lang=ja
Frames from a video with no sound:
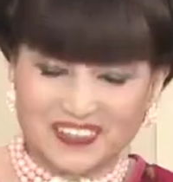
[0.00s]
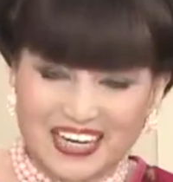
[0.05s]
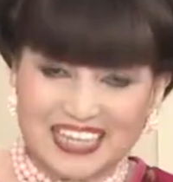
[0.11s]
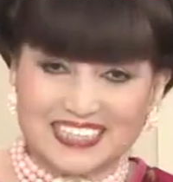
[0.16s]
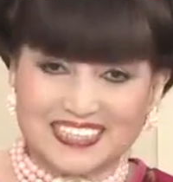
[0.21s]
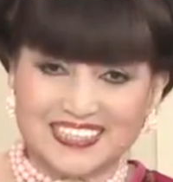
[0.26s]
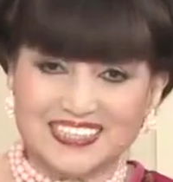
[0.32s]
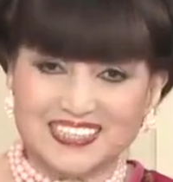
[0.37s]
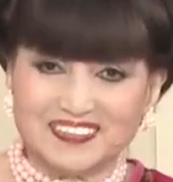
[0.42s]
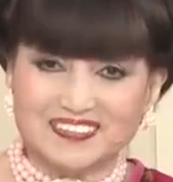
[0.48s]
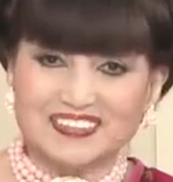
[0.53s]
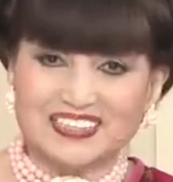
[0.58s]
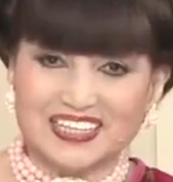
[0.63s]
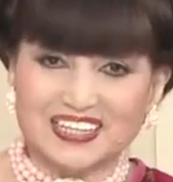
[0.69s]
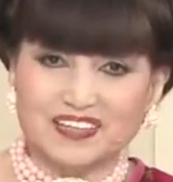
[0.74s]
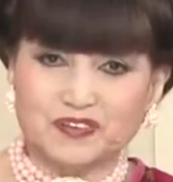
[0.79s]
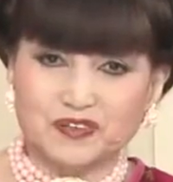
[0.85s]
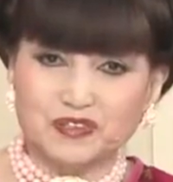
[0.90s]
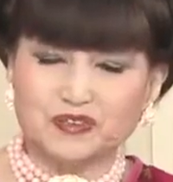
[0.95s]
ごい怖い」って
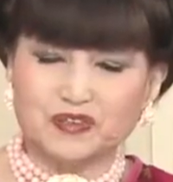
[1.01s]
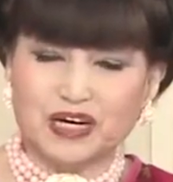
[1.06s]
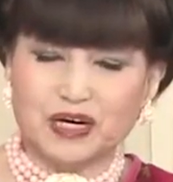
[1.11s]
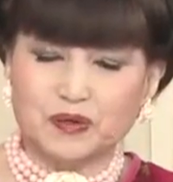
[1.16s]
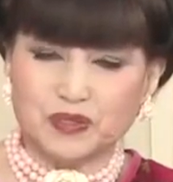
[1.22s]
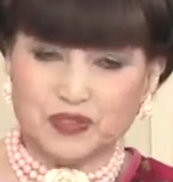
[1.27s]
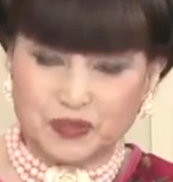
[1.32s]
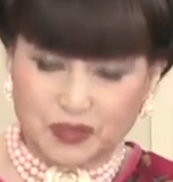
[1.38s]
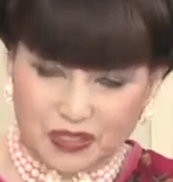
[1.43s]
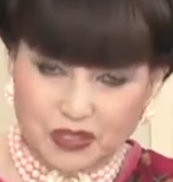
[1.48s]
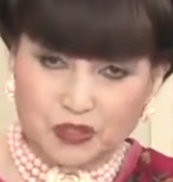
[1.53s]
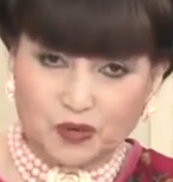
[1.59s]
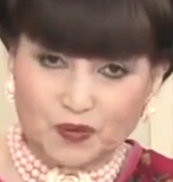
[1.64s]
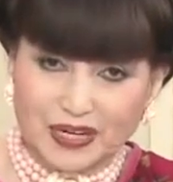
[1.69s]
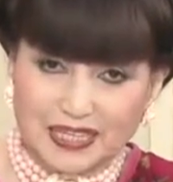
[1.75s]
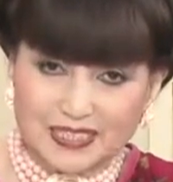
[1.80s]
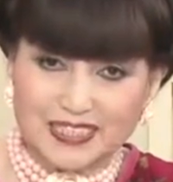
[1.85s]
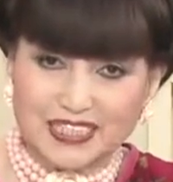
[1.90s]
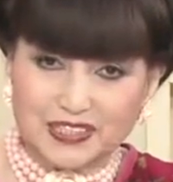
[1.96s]
言ってこういうのが本
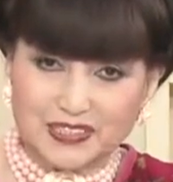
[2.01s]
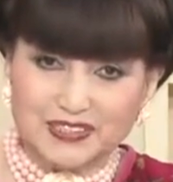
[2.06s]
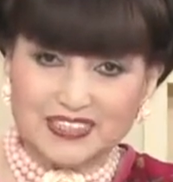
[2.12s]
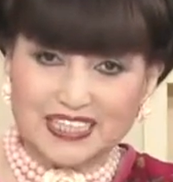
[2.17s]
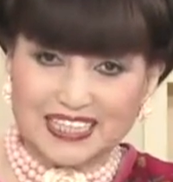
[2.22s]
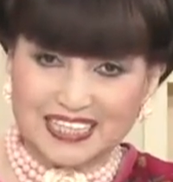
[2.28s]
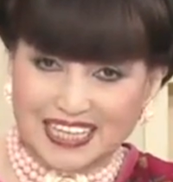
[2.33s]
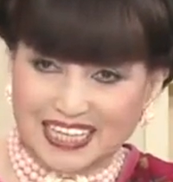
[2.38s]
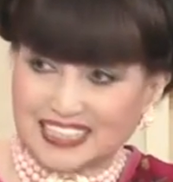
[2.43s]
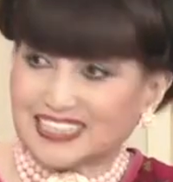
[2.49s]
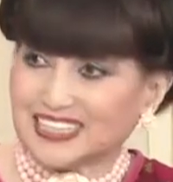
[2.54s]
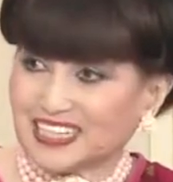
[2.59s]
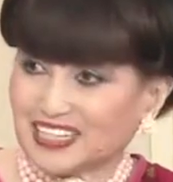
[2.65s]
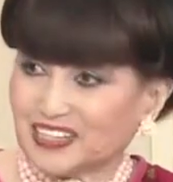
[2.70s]
当に怖いって言うんだ